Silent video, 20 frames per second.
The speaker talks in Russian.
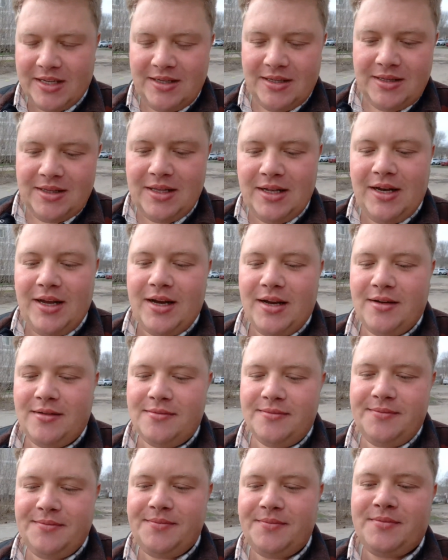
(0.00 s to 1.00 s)
для
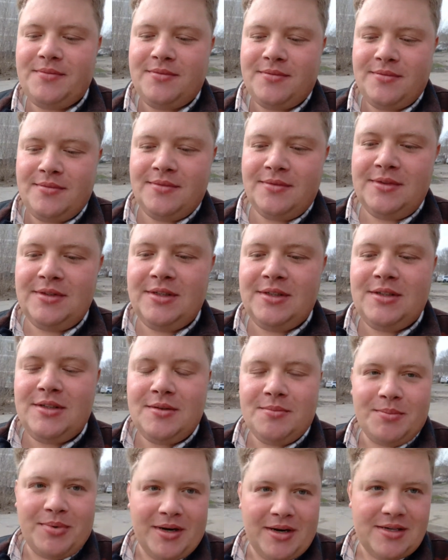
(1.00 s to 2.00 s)

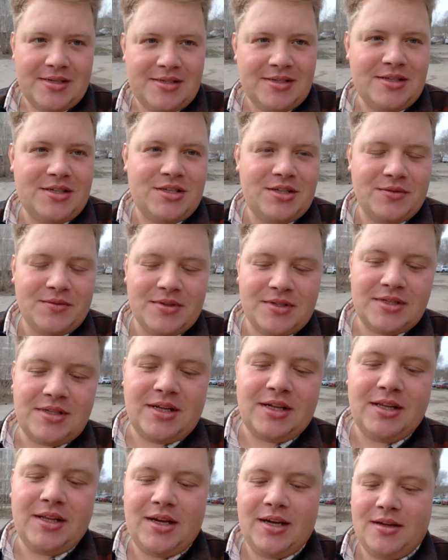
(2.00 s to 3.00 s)
праздничного
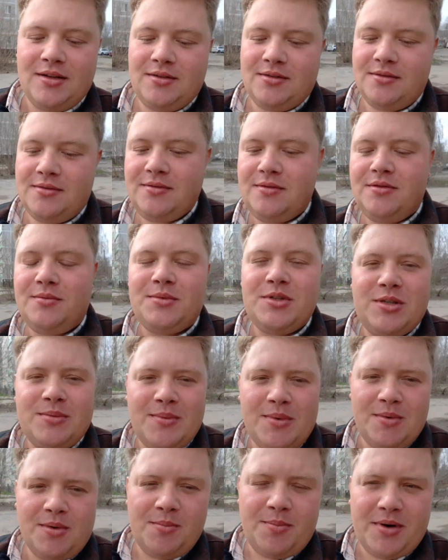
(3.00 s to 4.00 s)
стола. Ну, мы с
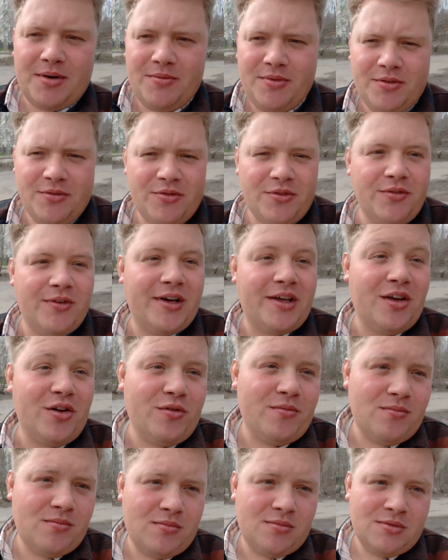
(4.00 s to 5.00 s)
мамой, правда,
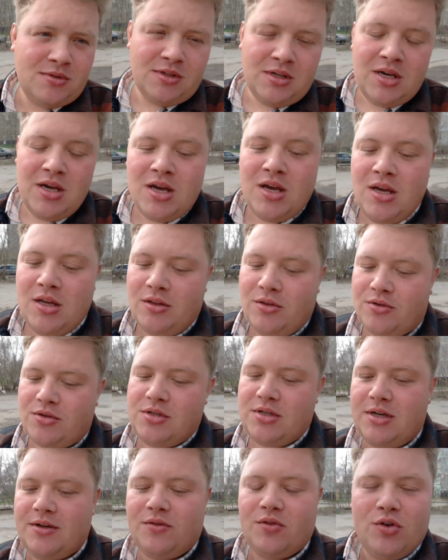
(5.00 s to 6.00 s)
вдвоем, но все
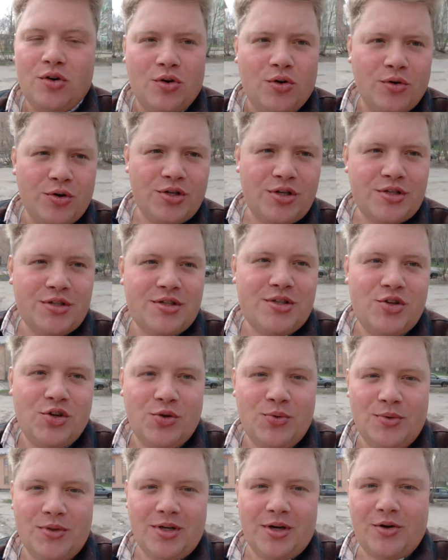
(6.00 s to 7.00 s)
равно хочется
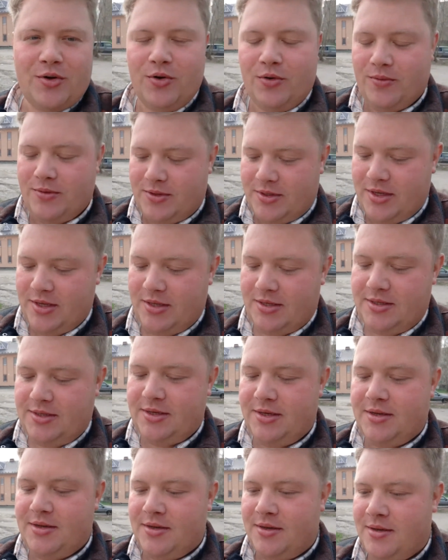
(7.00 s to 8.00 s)
чего-нибудь такого, знаете,
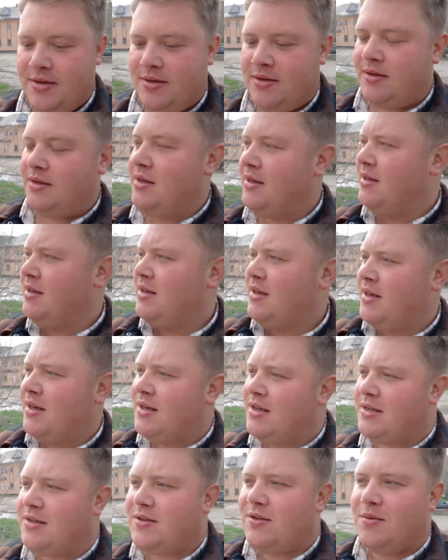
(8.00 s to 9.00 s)

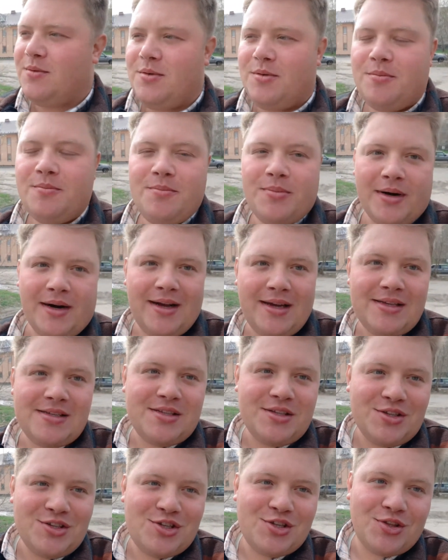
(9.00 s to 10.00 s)
чтобы
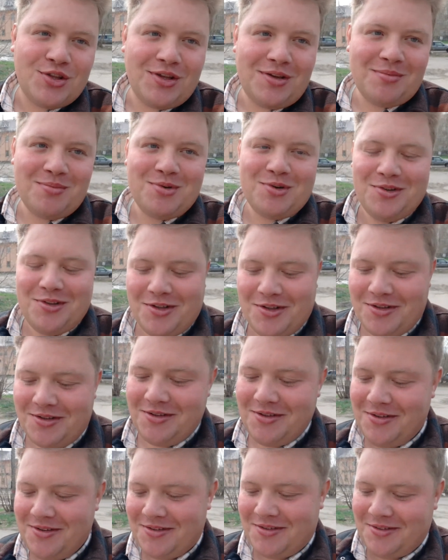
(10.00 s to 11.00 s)
праздничное было
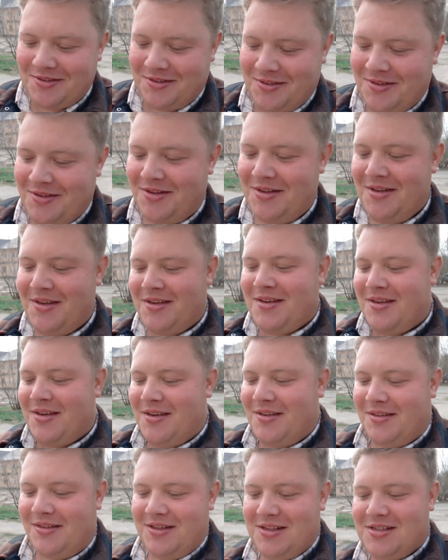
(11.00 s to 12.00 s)

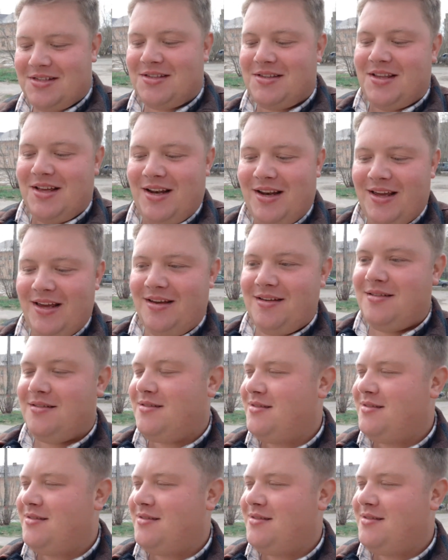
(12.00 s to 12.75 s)
на столе.